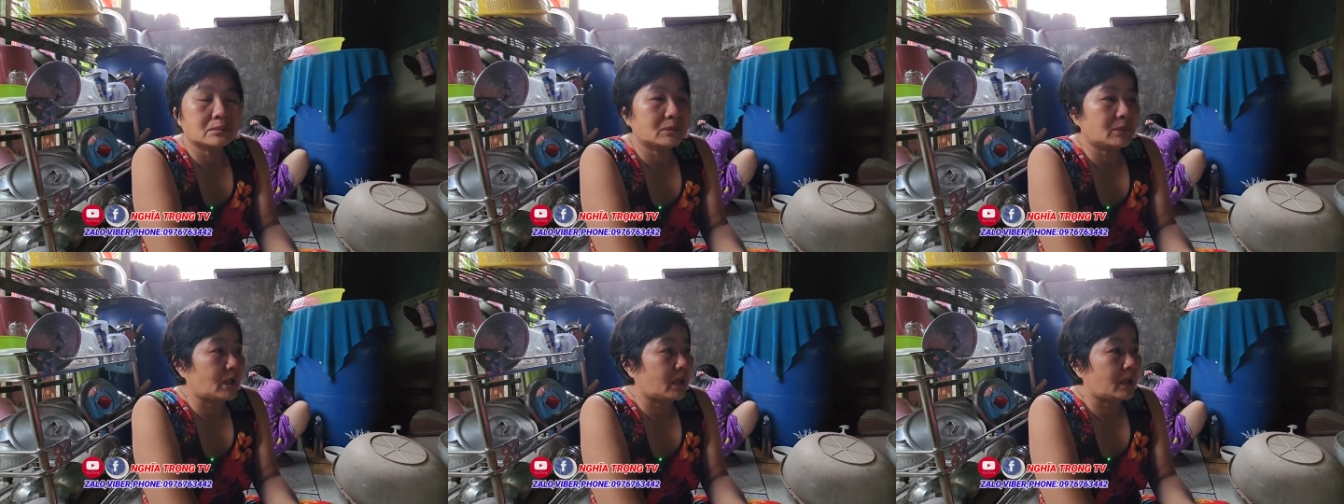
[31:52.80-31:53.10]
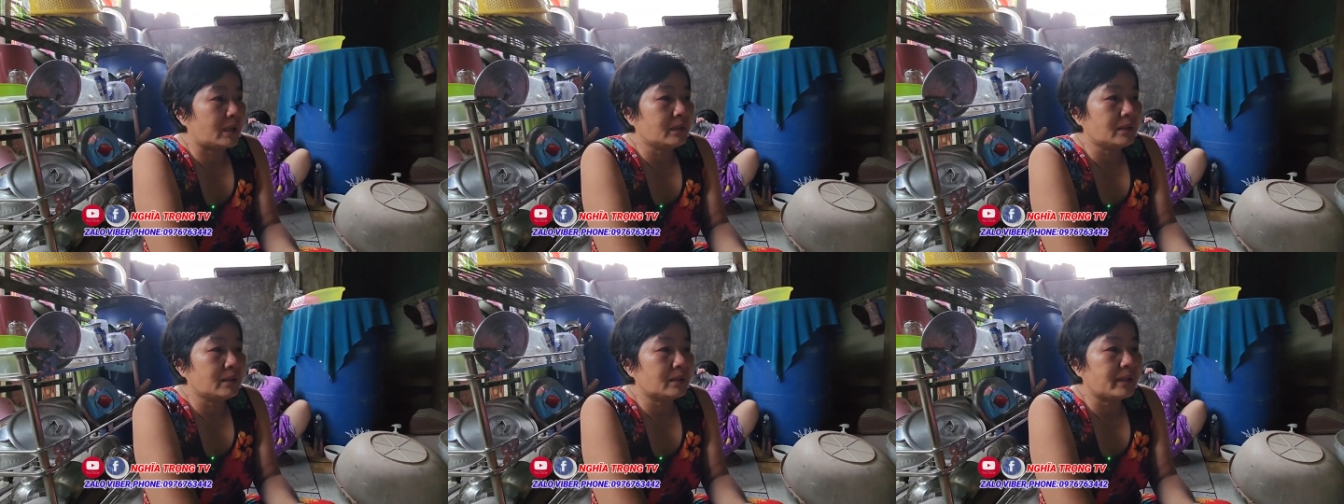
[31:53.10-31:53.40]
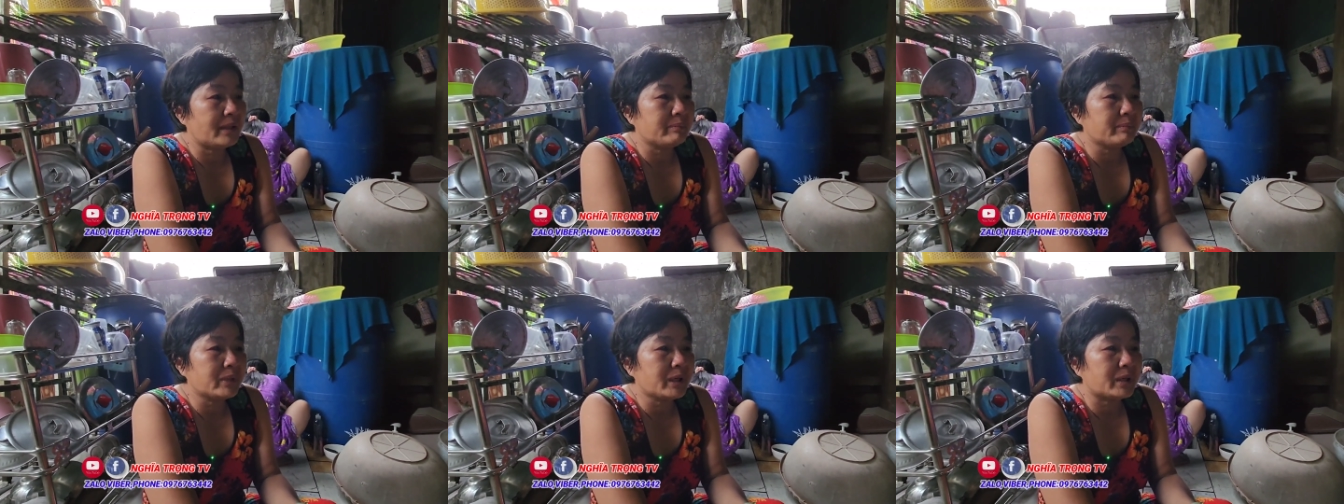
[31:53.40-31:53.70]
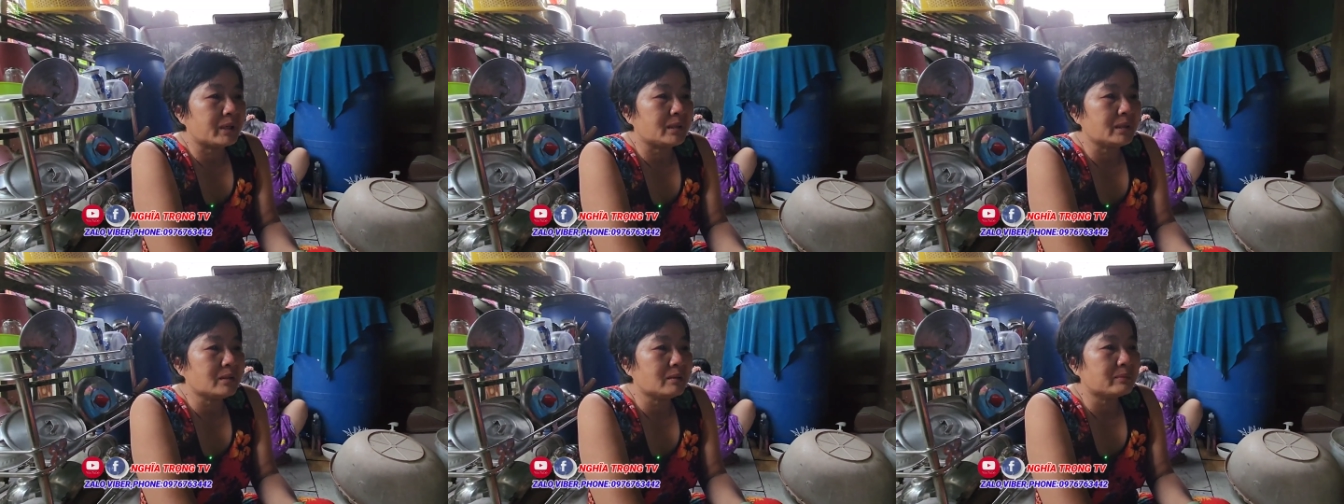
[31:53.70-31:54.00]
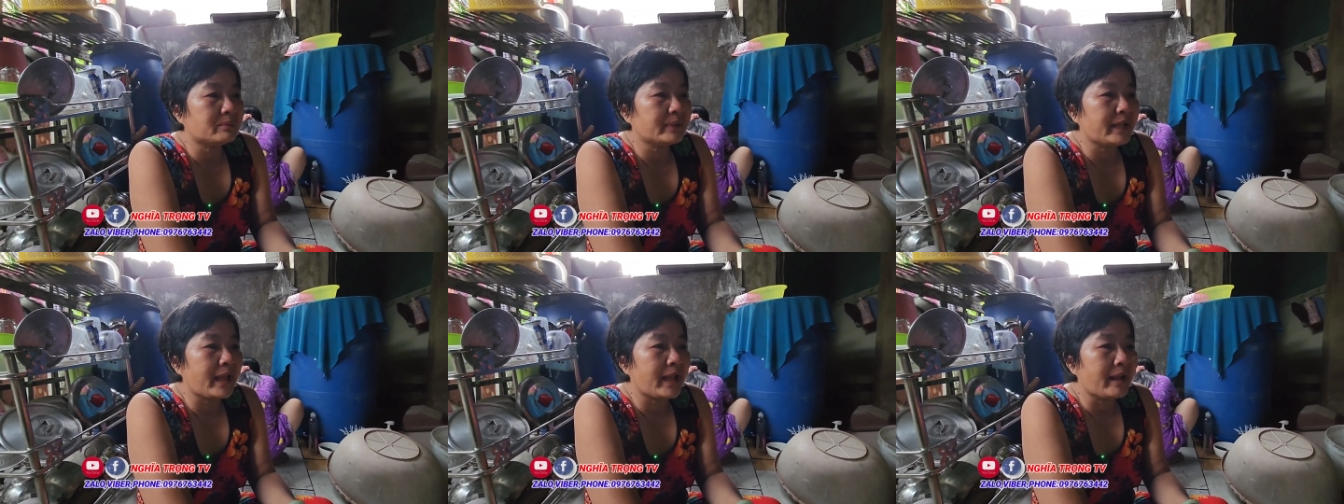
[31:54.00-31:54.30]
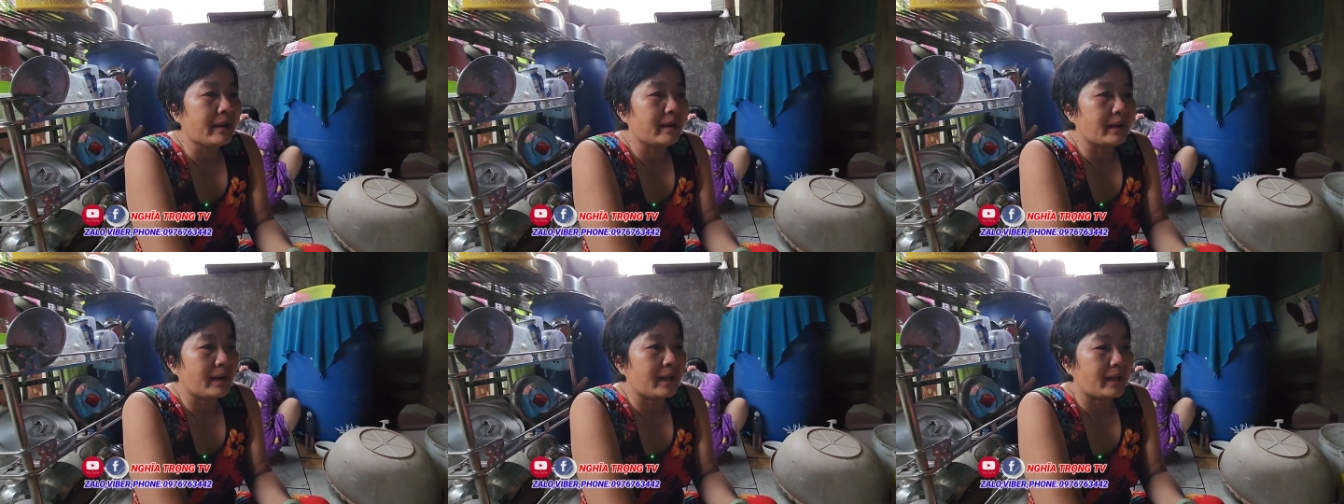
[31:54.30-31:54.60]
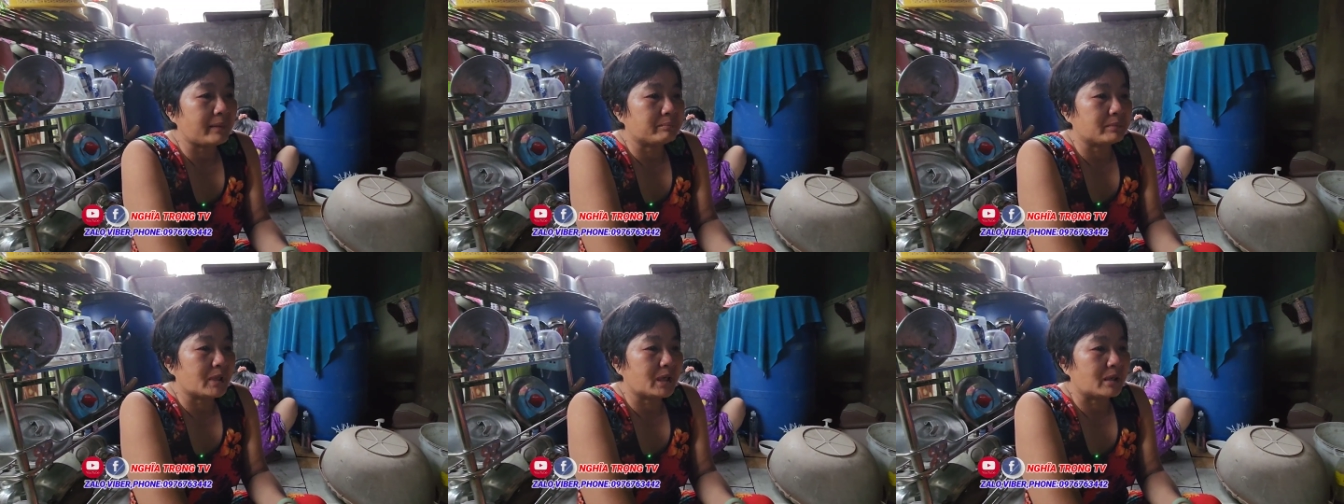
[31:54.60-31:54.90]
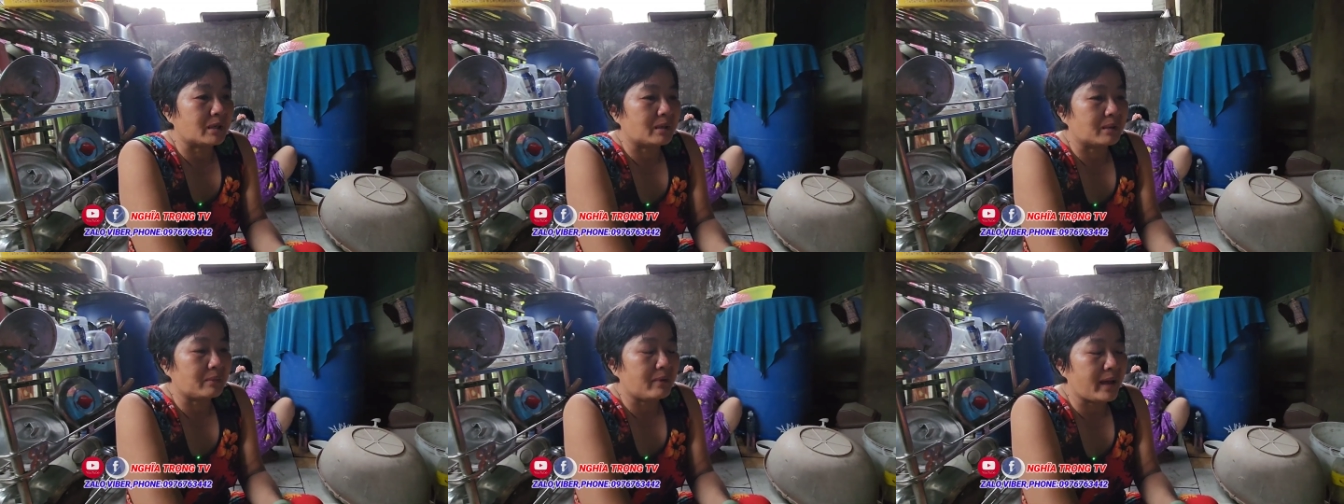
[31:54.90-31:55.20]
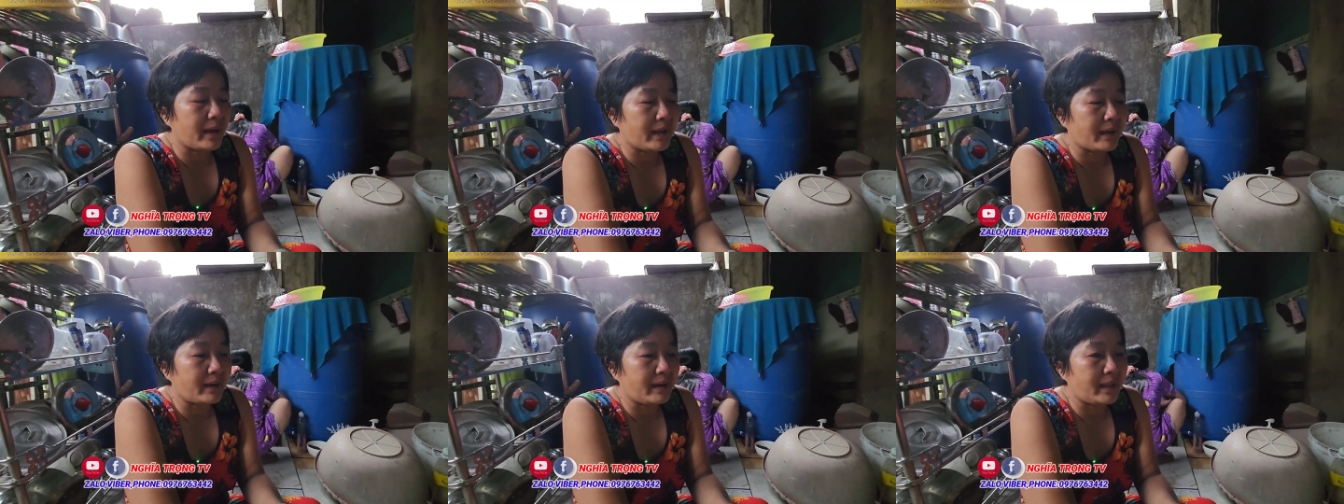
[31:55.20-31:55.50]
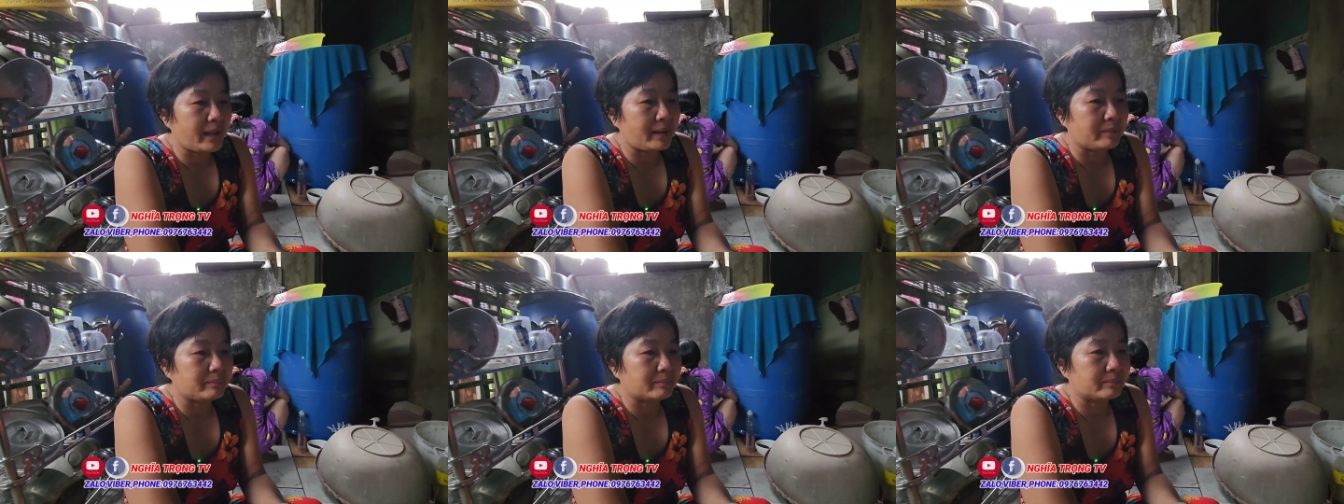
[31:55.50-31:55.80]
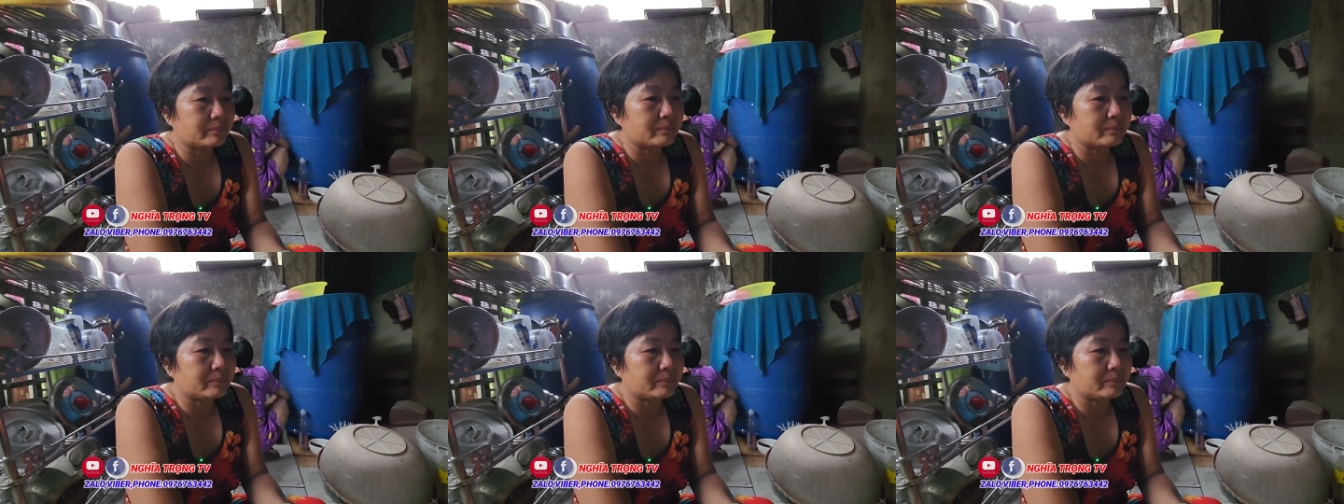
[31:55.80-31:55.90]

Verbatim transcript: Dễ gì dám nghỉ, cũng dám làm bường quạng làm